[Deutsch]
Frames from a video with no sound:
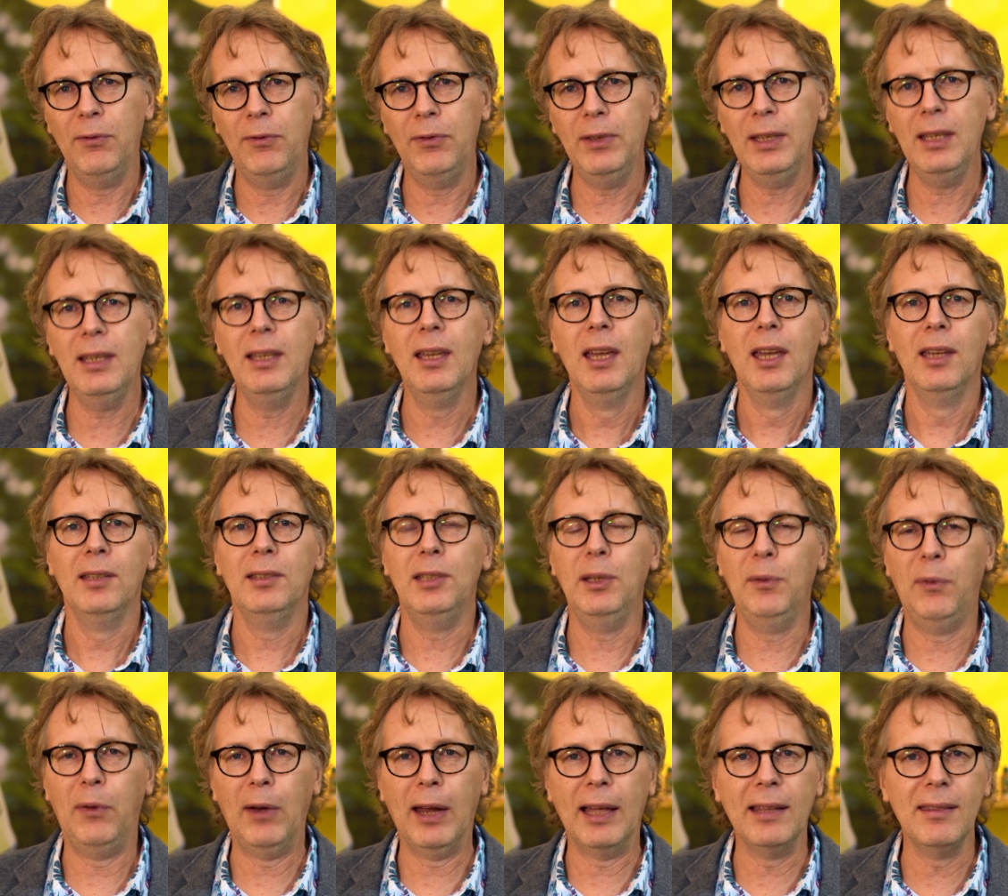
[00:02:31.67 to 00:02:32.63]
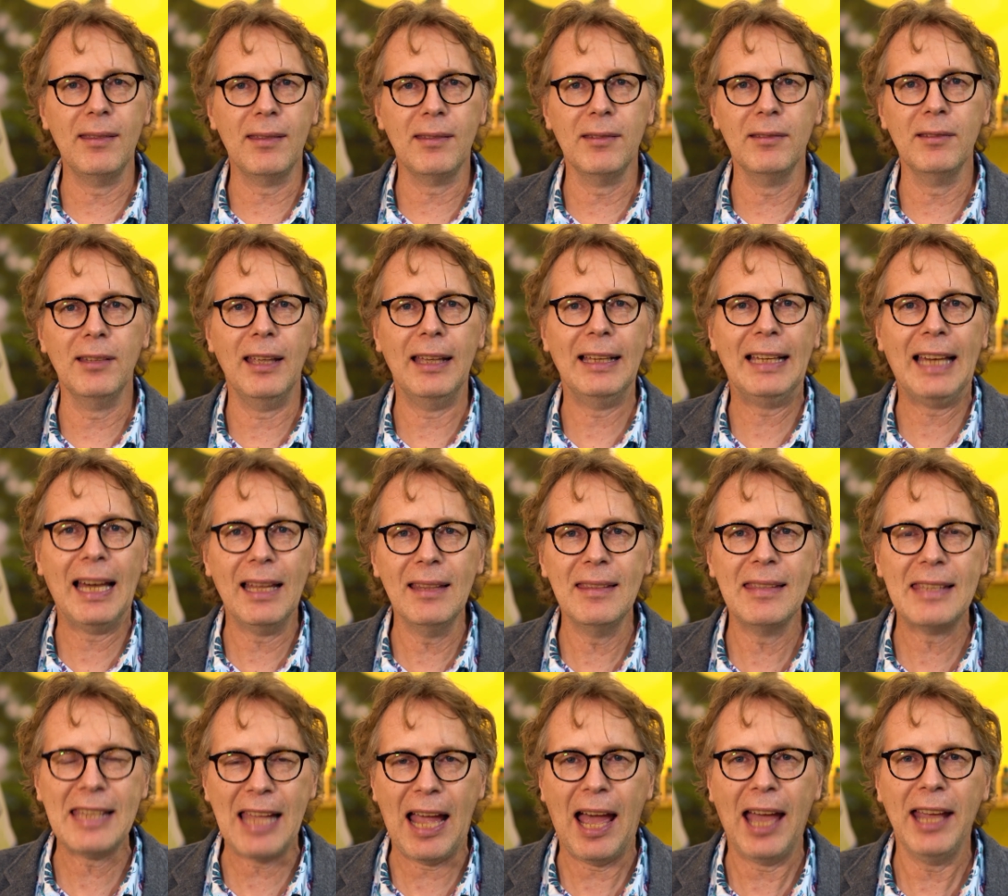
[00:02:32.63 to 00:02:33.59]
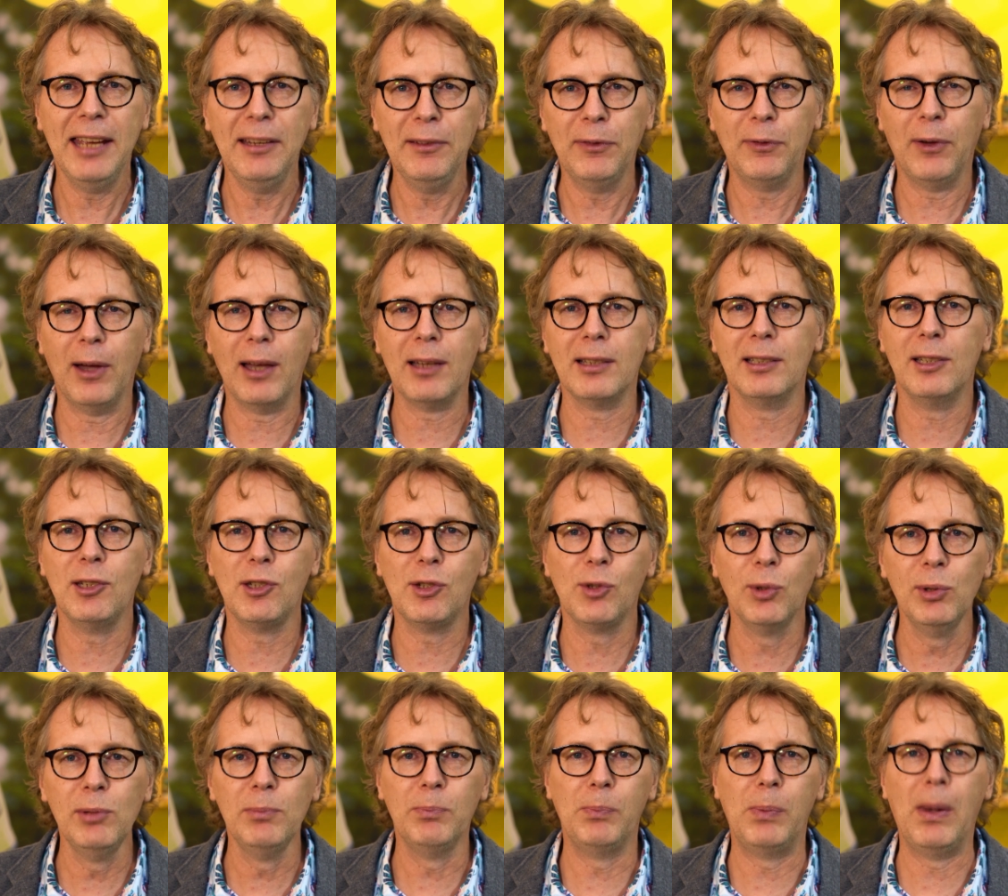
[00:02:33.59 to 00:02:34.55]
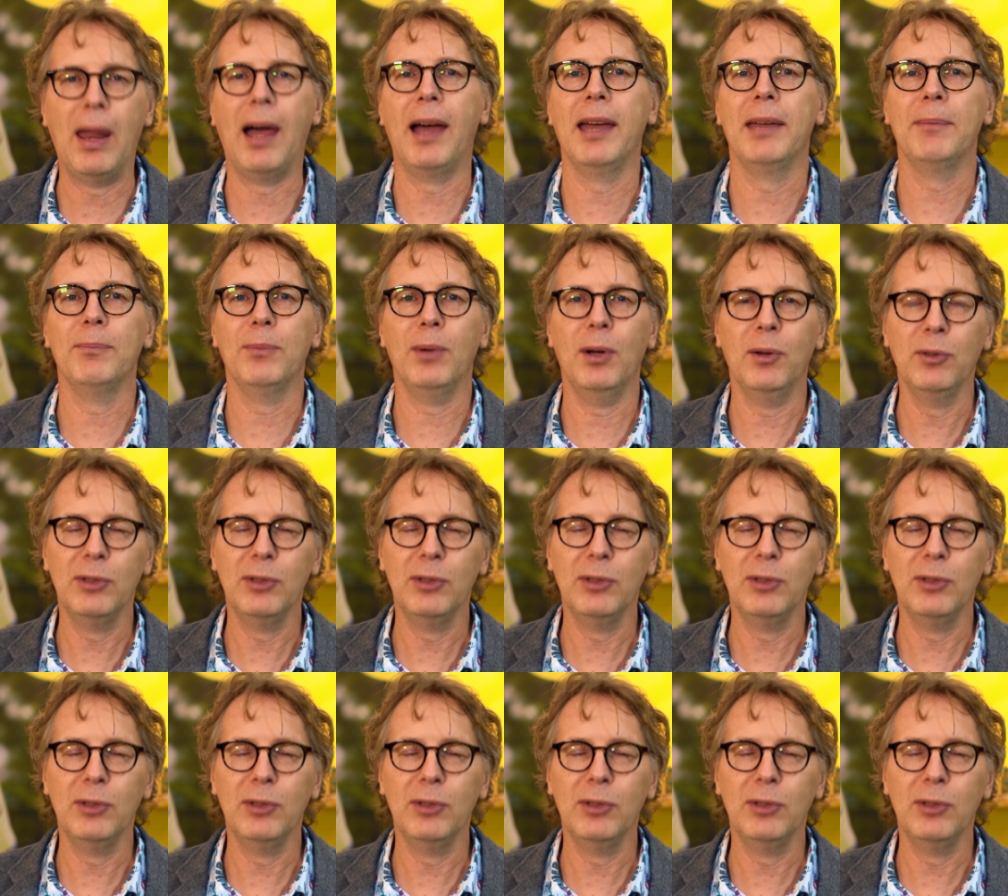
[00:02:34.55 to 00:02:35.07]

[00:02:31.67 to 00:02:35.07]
wie die Pflanzen ganz einfach gesund bleiben.